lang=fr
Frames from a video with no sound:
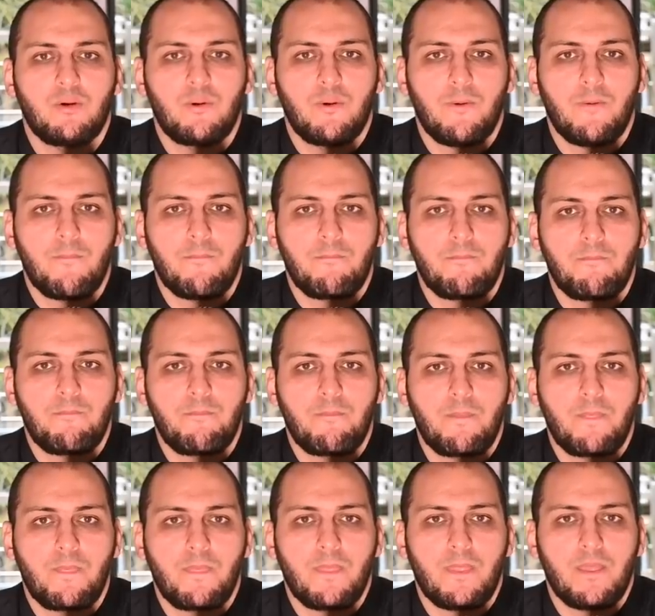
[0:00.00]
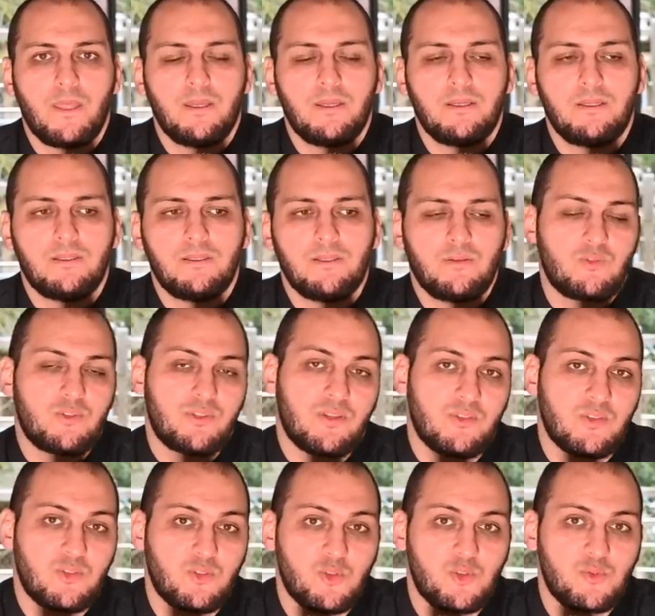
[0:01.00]
euh, et vous
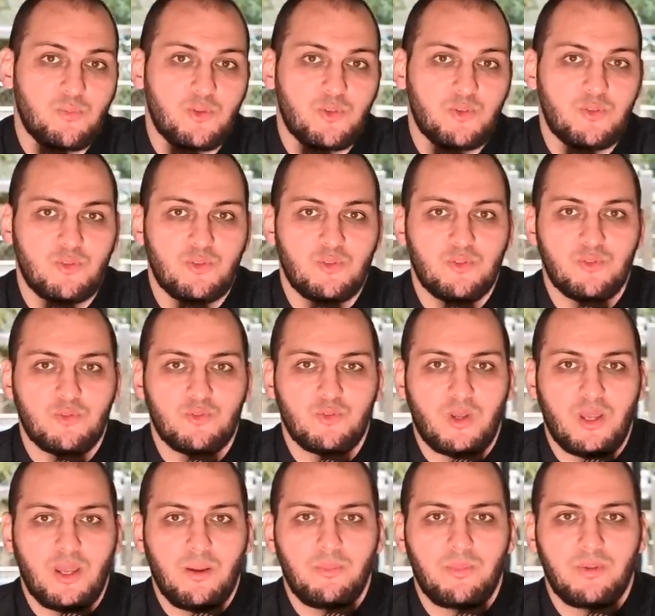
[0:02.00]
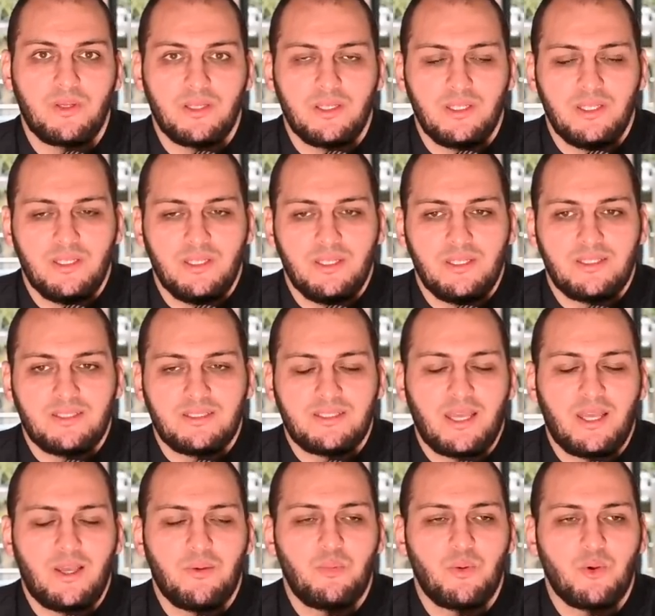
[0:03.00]
savez ce que je pense du rap, c'est
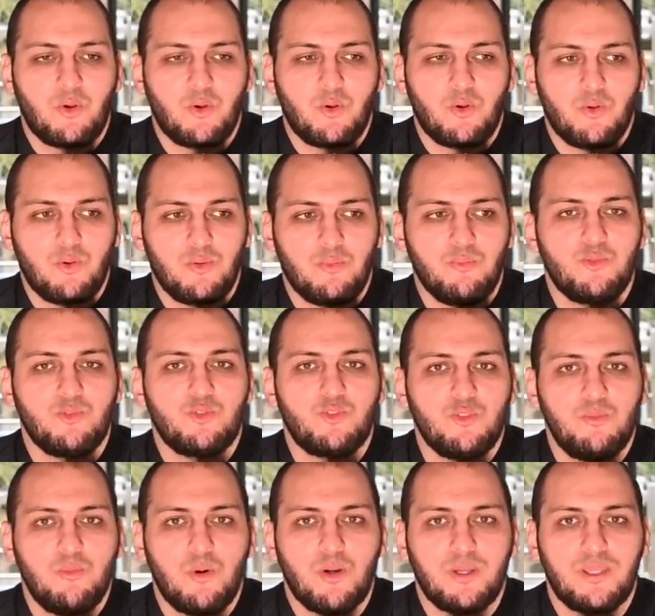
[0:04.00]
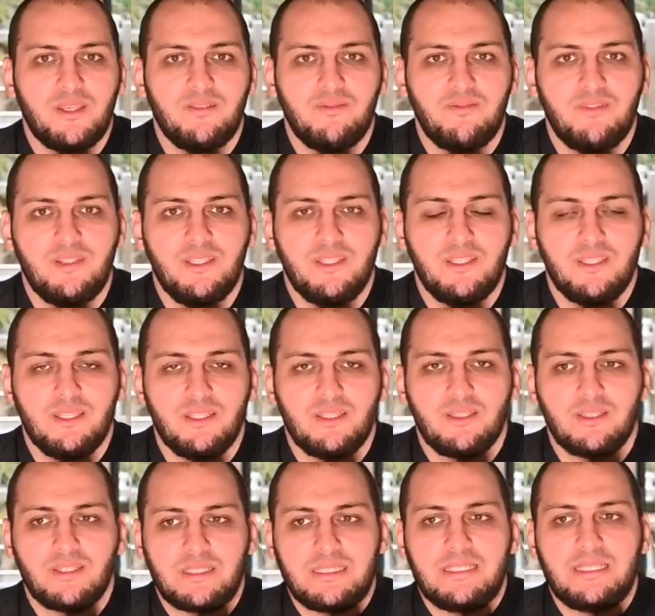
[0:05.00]
un rappeur musulman qui vit,
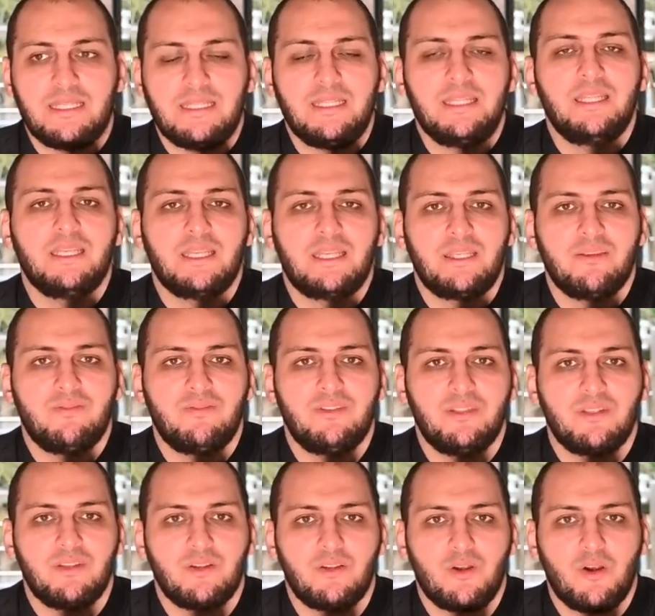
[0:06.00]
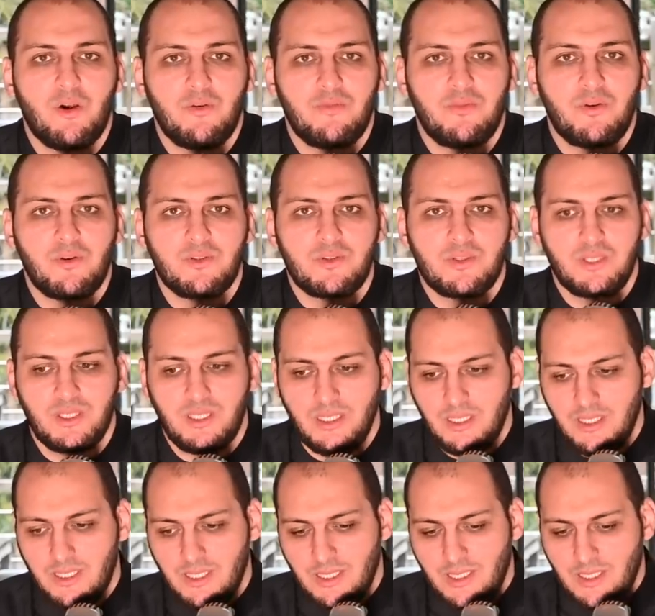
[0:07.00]
qui est né et qui vit en France.
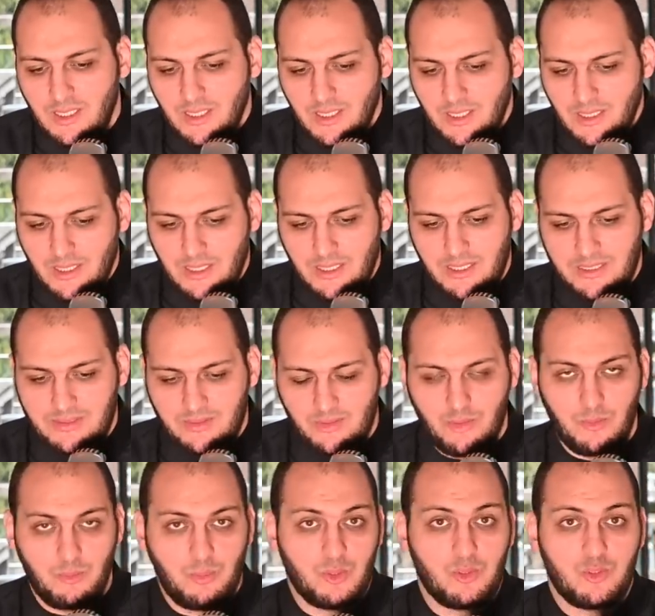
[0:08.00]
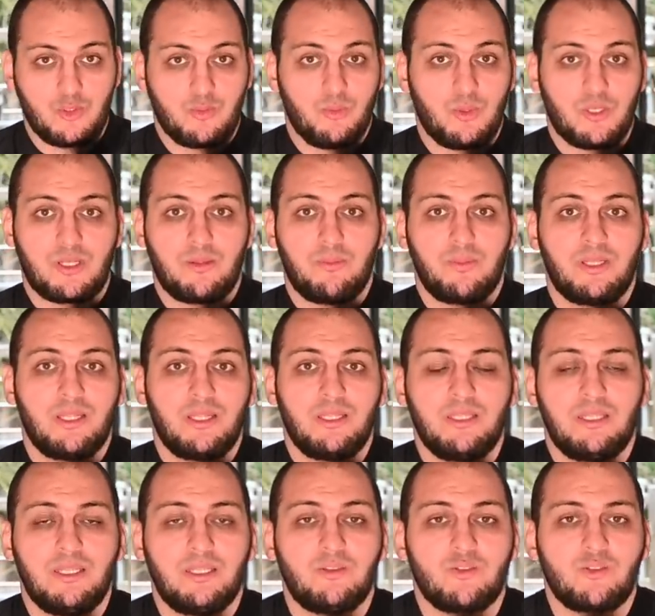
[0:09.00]
Il est, pendant ce mois de Ramadan,
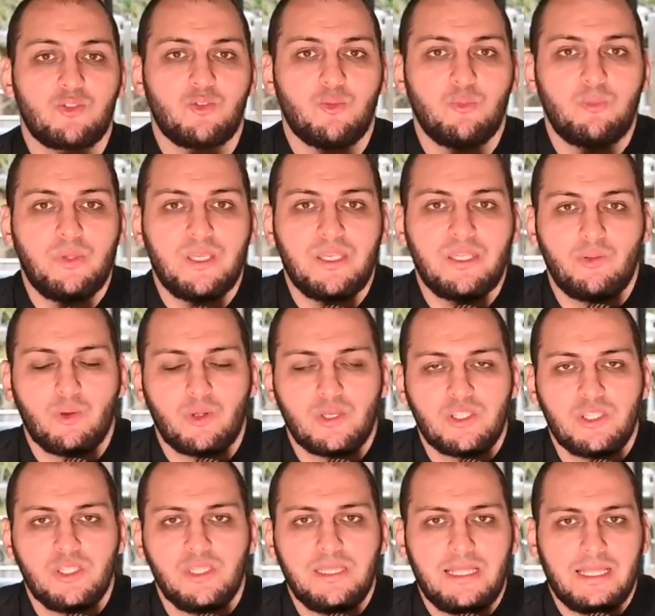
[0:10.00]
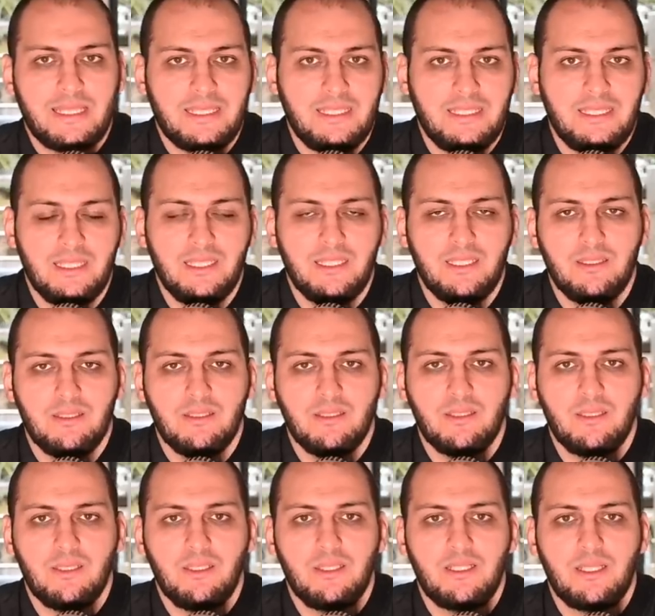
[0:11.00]
il est dans son pays d'origine, la Guinée,
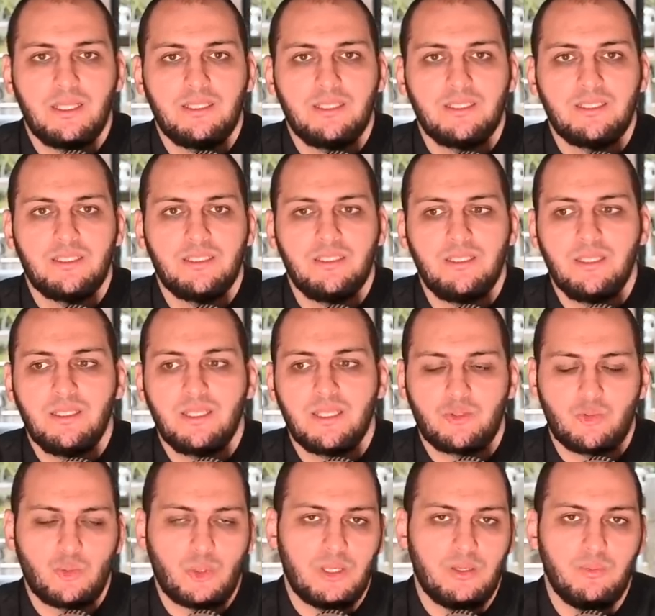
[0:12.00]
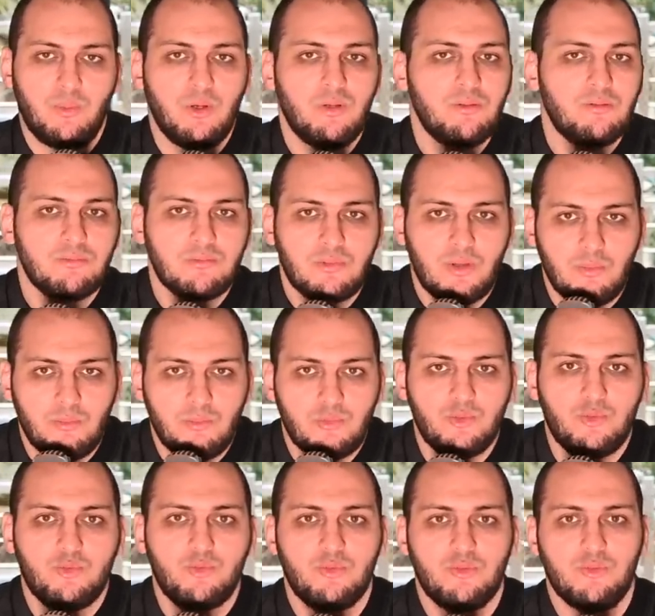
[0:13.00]
et il a décidé naturellement, comme
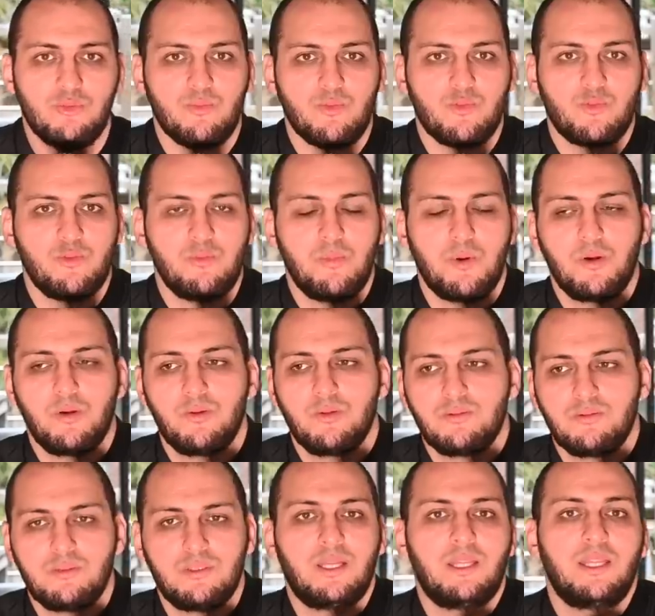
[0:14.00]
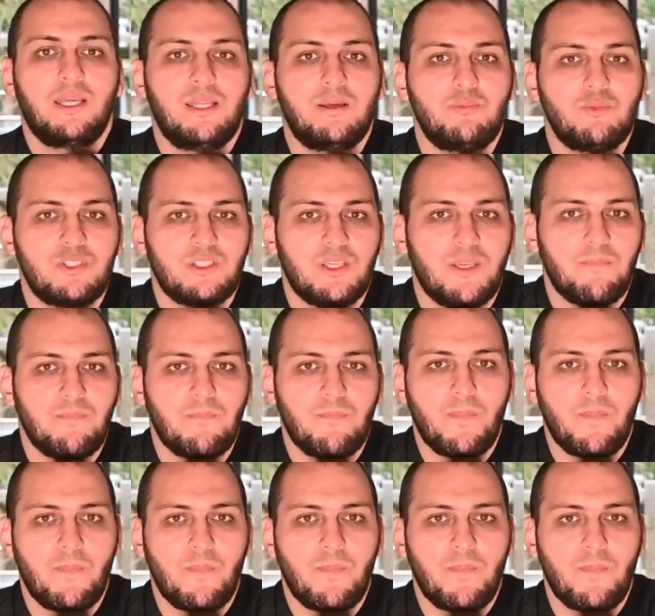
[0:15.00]
tout musulman, d'aller à la mosquée.